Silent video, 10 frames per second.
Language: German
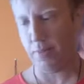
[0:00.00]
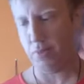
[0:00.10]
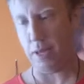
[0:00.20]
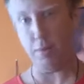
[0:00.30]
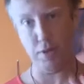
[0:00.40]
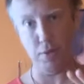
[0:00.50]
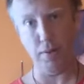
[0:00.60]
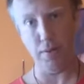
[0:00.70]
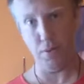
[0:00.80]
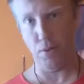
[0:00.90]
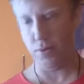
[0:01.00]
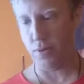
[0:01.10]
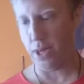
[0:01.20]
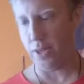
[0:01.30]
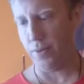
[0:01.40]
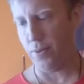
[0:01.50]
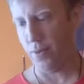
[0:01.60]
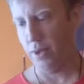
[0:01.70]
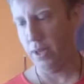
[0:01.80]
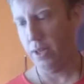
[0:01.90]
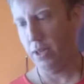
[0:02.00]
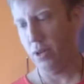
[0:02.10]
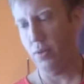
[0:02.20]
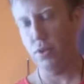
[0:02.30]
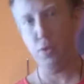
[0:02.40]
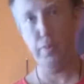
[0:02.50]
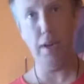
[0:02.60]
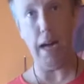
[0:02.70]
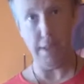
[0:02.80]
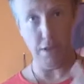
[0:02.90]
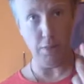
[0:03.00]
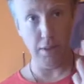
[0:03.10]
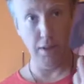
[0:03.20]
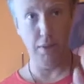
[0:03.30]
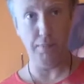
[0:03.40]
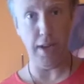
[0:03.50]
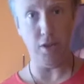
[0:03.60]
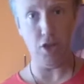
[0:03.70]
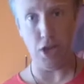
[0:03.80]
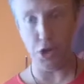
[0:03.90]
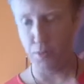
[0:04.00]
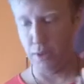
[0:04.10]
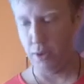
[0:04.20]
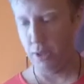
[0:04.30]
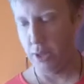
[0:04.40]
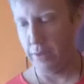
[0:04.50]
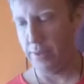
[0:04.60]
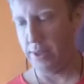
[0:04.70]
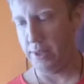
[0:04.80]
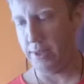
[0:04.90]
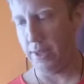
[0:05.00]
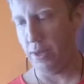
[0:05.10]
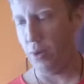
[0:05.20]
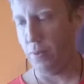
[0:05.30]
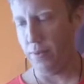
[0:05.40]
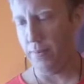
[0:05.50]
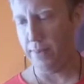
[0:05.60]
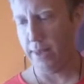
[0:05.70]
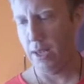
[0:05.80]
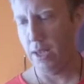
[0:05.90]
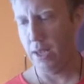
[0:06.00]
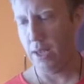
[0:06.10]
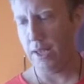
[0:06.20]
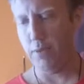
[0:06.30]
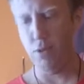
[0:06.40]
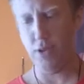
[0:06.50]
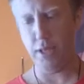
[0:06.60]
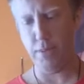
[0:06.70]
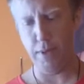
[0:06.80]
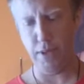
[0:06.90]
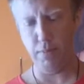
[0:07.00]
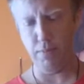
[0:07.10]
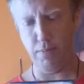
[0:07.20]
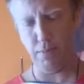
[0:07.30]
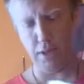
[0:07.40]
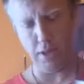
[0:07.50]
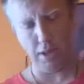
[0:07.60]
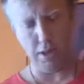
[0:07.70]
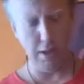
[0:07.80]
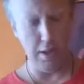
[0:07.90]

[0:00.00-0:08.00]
Da gibt es aber zwei Versionen sogar davor. Und ich mir, also mir als Schauspieler fällt er sehr auf. Ich muss jetzt bei dem äh,